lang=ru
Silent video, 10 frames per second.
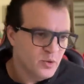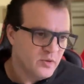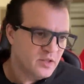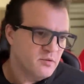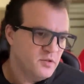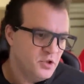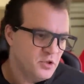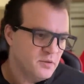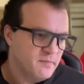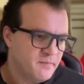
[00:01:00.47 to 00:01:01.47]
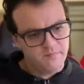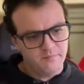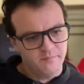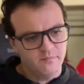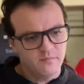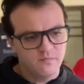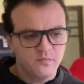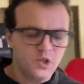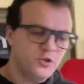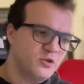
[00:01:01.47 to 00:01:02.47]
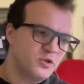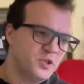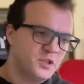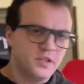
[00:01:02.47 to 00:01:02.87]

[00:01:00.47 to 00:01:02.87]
в этом видео ну, еще через